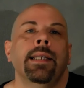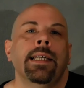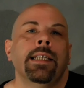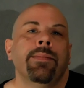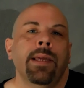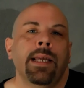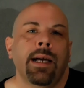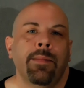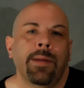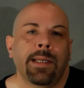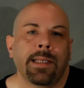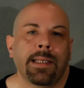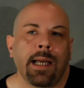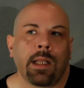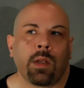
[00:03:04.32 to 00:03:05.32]
Deswegen habe ich
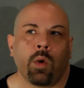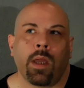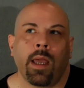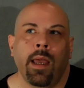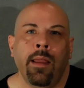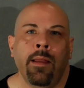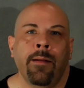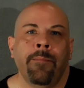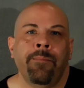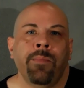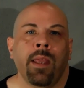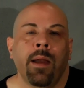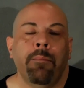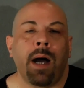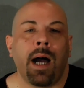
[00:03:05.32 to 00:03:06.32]
gesagt, okay,
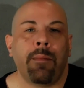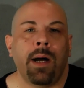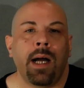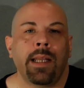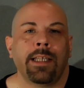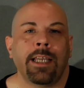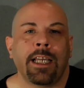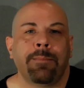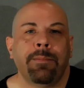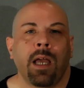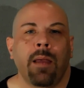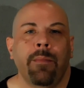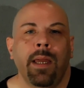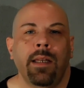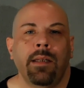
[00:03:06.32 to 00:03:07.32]
mach mal das
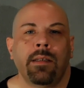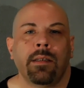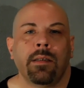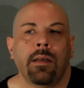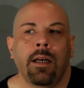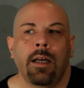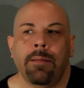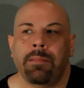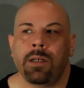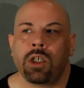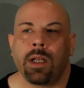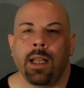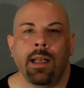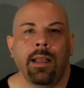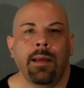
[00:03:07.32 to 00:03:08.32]
Experiment, äh,
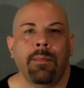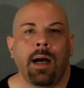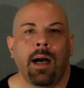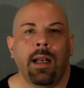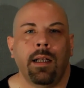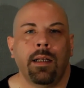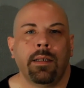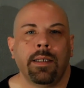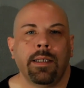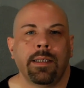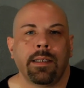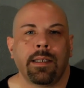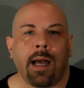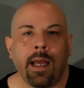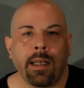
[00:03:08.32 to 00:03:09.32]
bestell dir mal
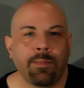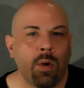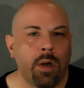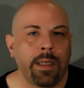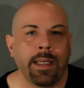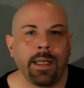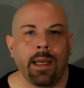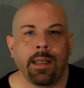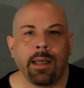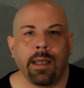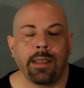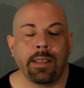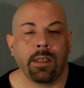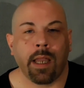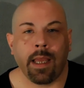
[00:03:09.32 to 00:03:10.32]
diese Dartmoor-Dinger da,
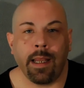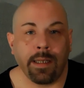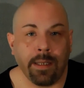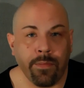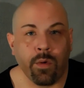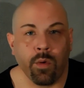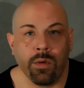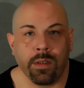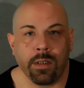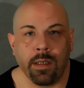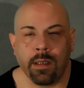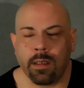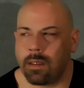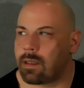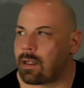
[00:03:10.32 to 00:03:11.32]
die sind relativ
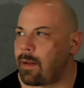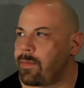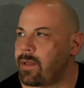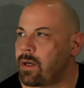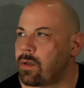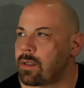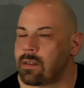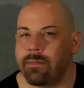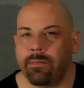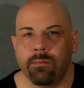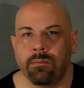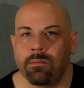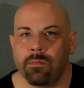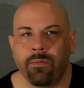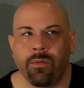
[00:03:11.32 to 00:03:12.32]
günstig. Ich glaube, die kosten
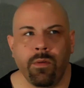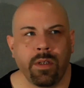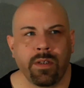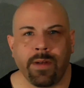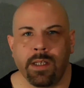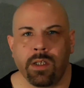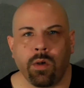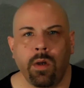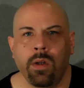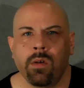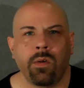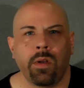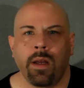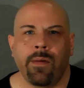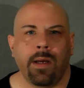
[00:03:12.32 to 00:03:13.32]
25
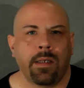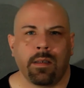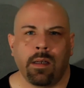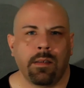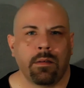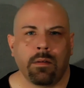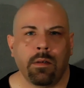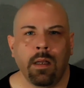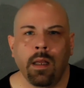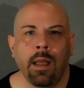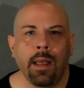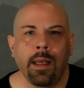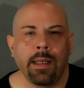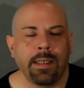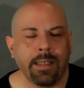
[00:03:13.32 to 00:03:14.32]
Euro oder was. Also
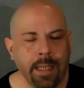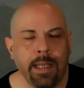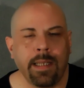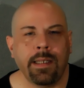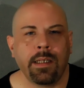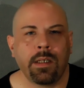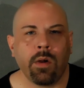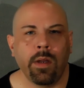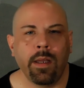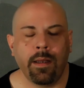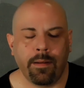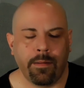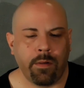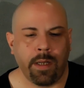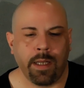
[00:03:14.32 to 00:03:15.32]
die sind echt nicht
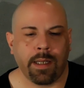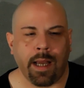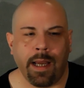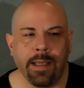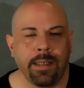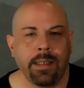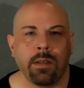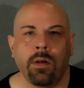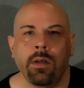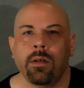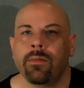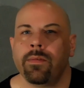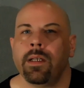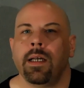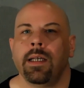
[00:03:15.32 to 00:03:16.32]
teuer oder 30
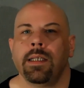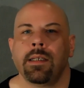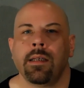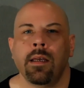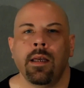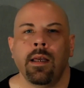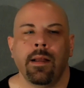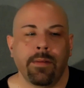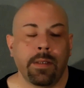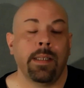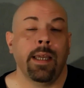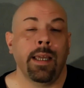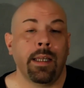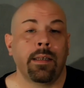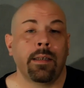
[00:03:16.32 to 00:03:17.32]
Euro vielleicht. Sind
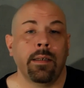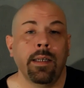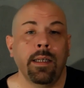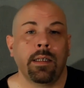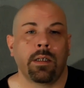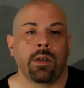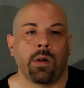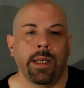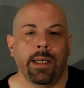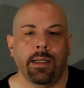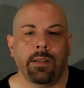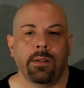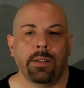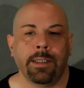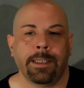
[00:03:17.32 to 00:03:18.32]
echt nicht
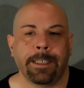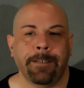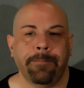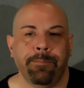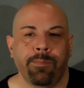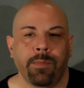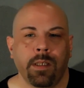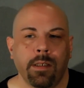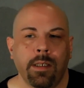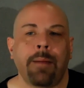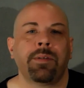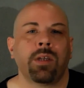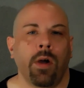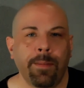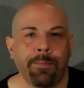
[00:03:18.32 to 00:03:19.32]
teuer und ähm, ich
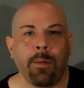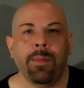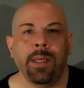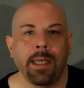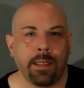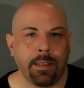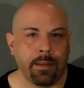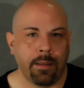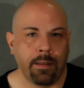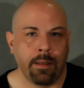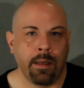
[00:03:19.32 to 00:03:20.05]
habe sie heute probiert.